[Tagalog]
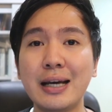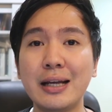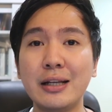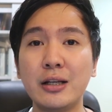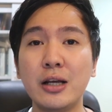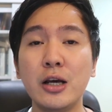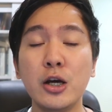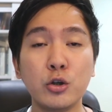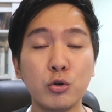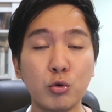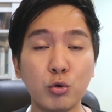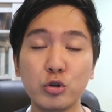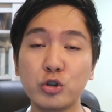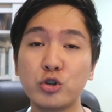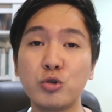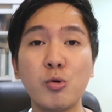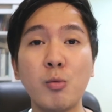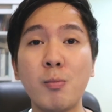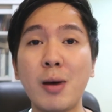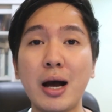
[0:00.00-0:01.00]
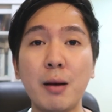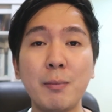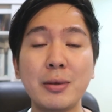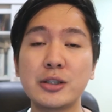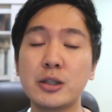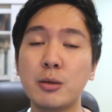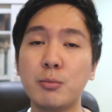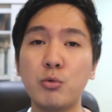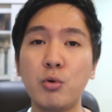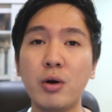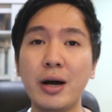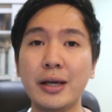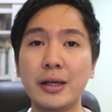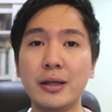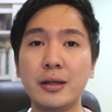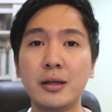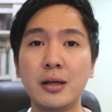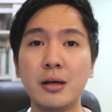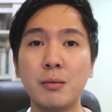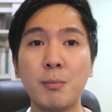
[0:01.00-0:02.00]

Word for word: yan, yung gusto mong makamit sa buhay,